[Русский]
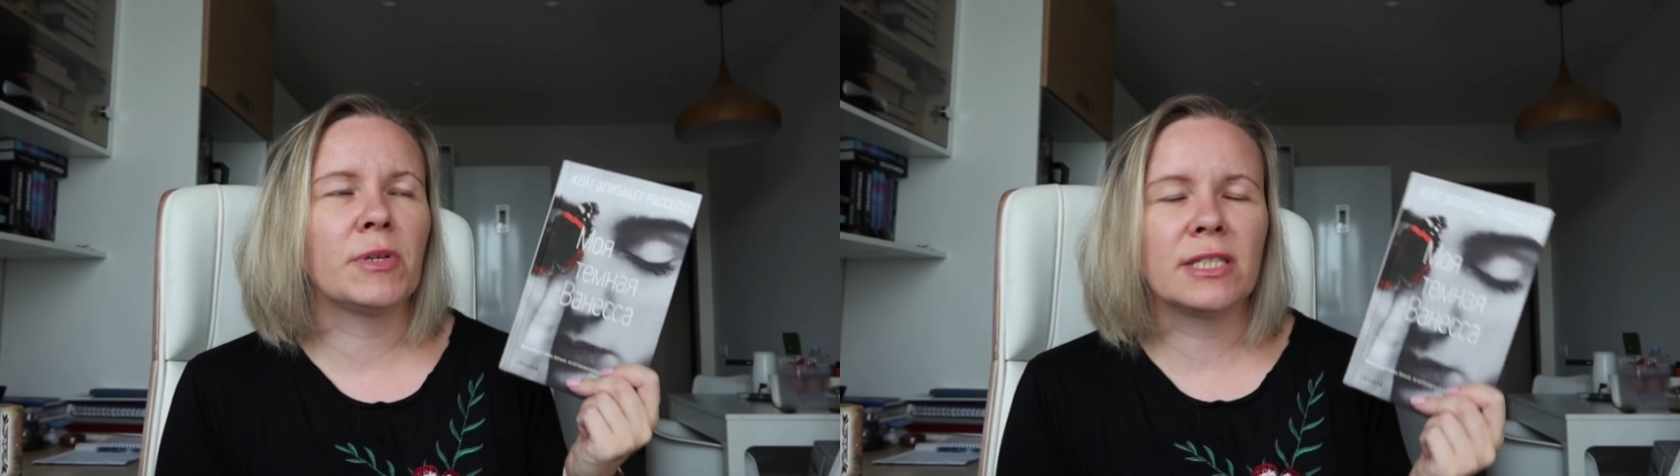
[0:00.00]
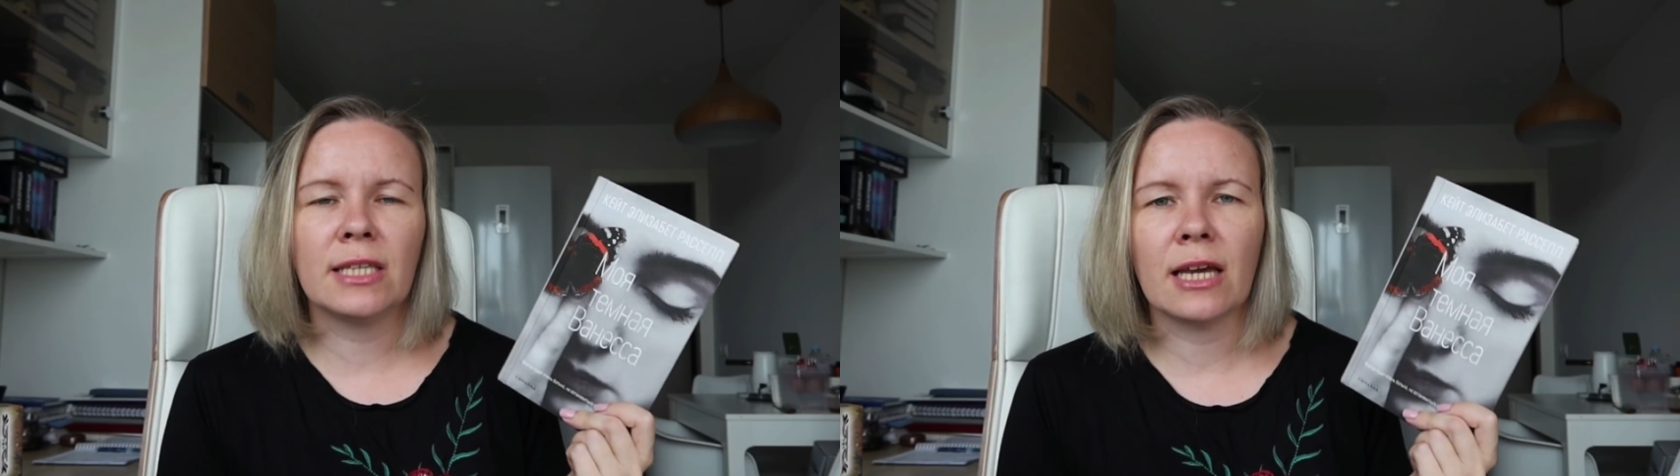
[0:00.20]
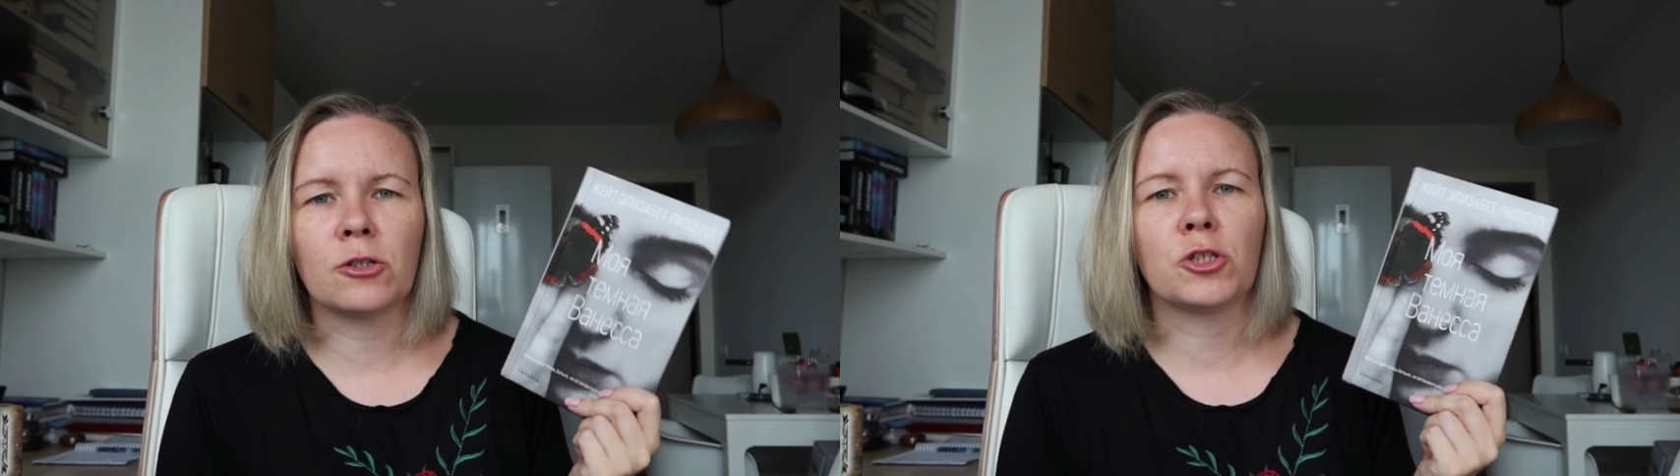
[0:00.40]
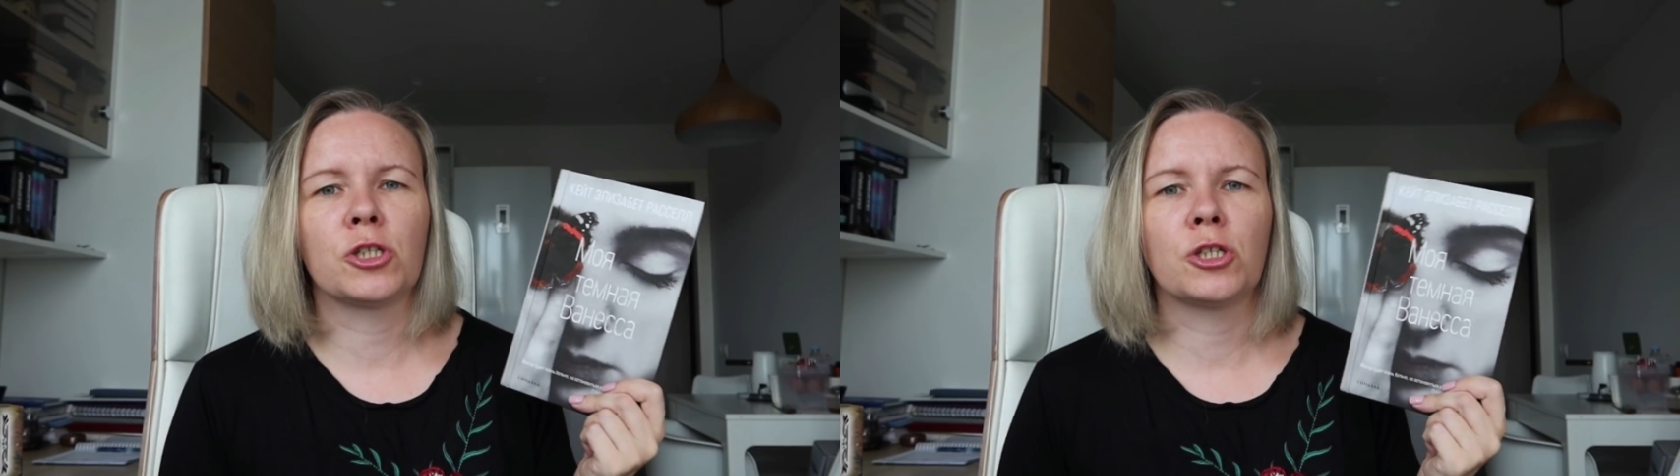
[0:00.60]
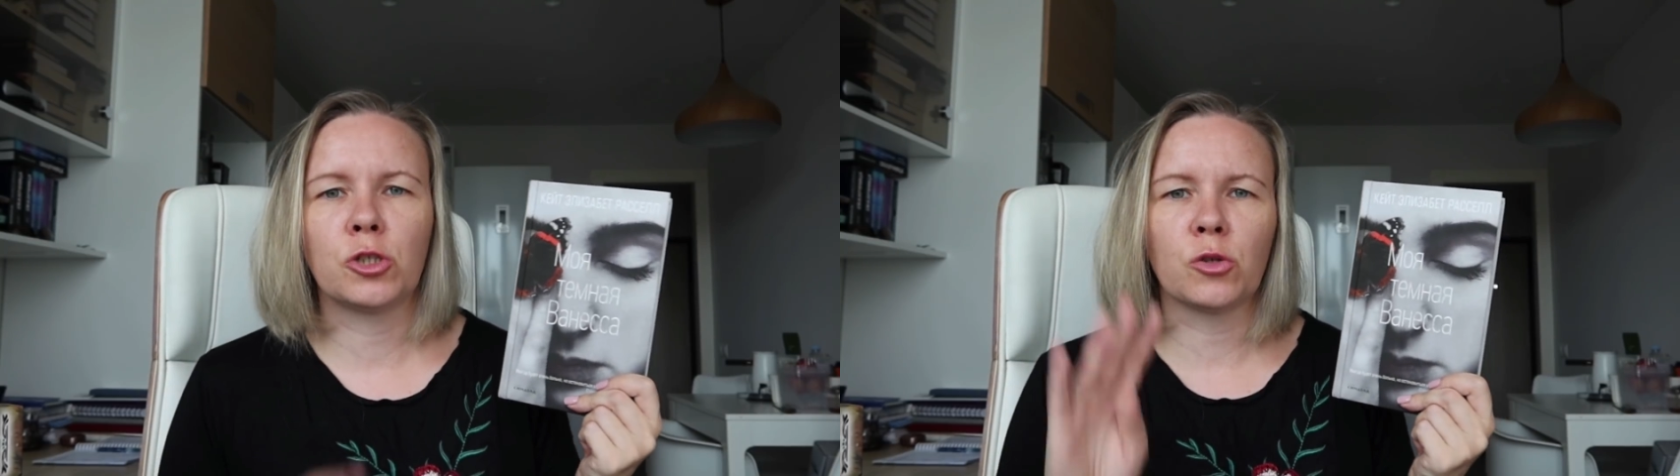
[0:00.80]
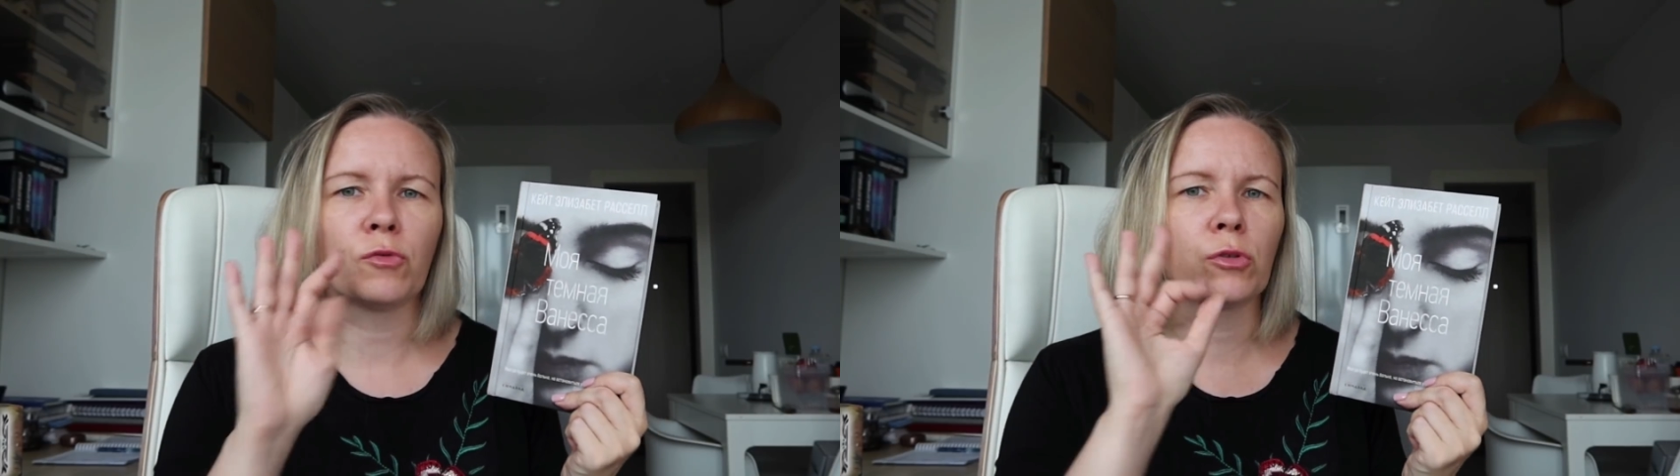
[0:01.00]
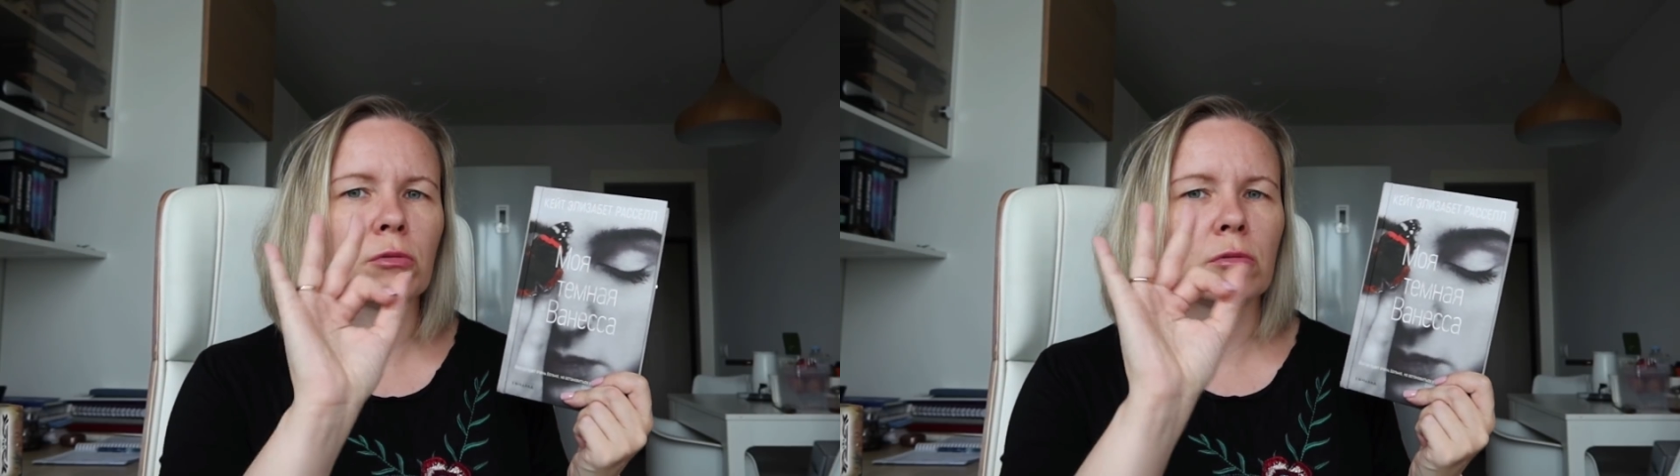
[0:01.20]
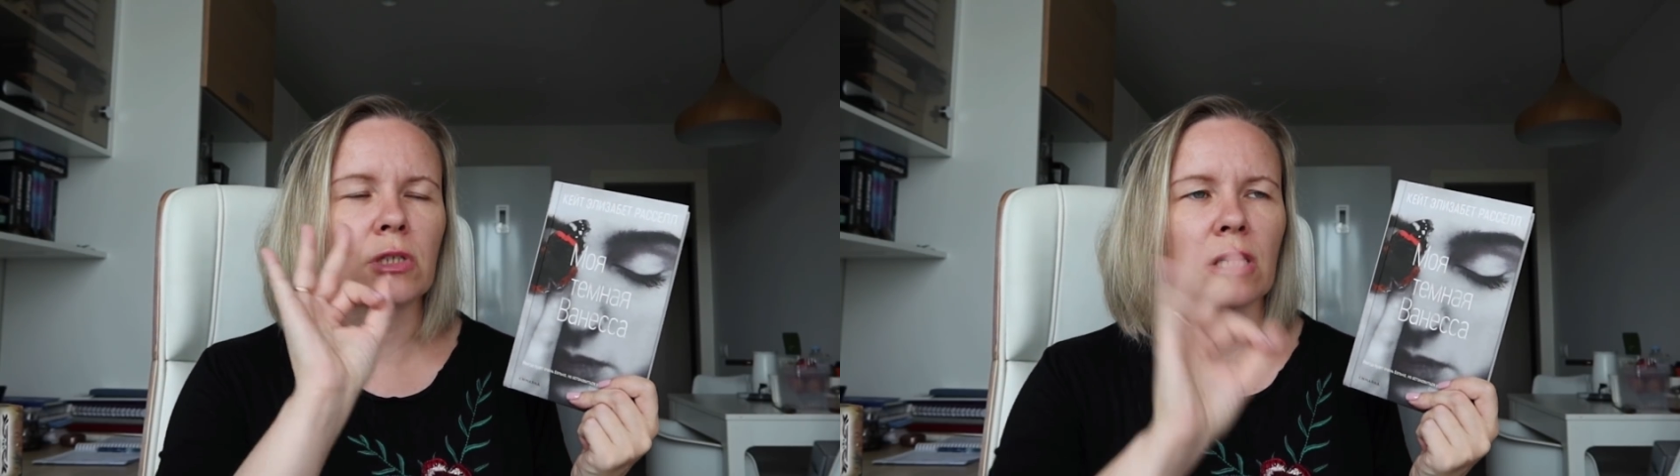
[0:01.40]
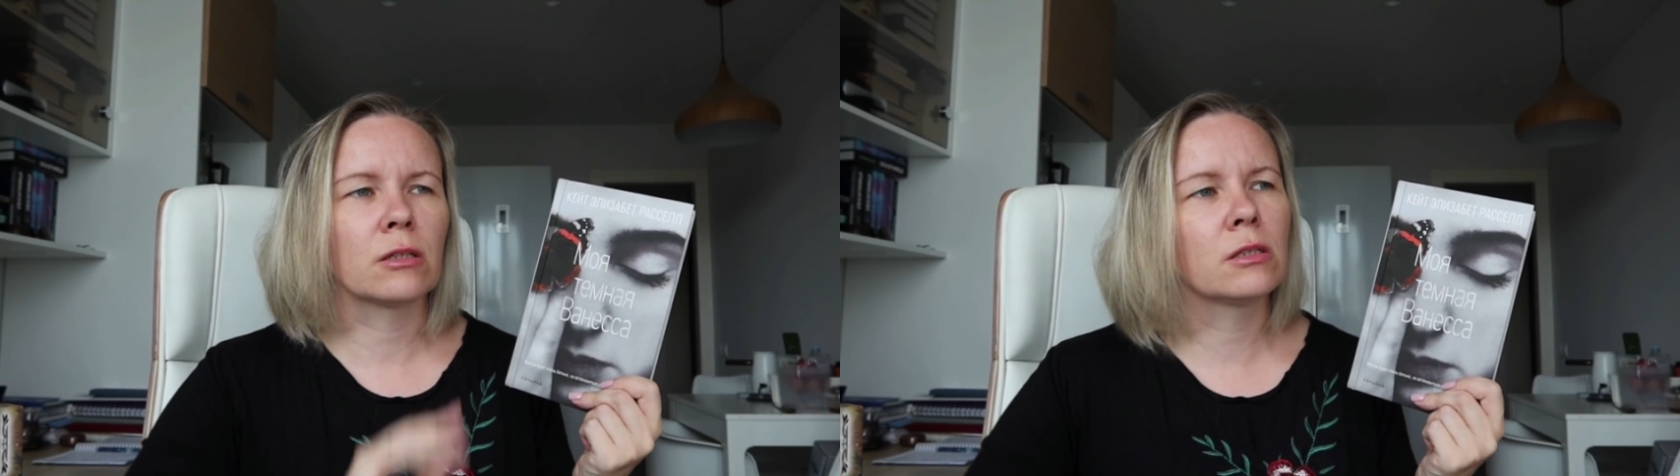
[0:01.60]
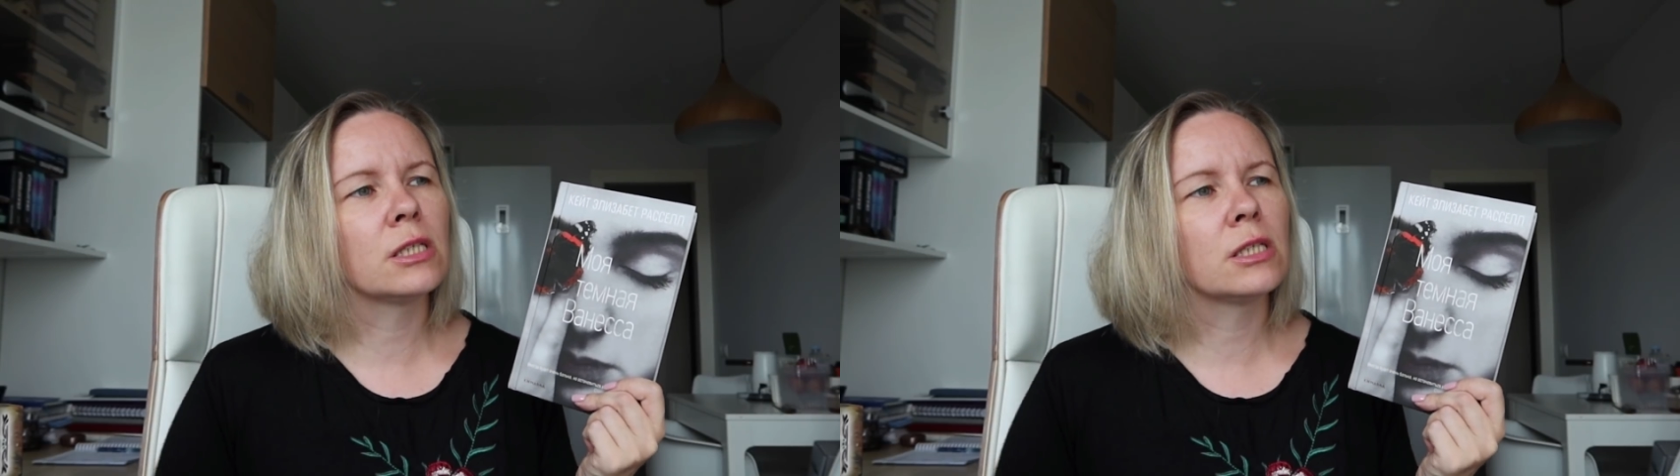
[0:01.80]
объединяющие еще вот тех,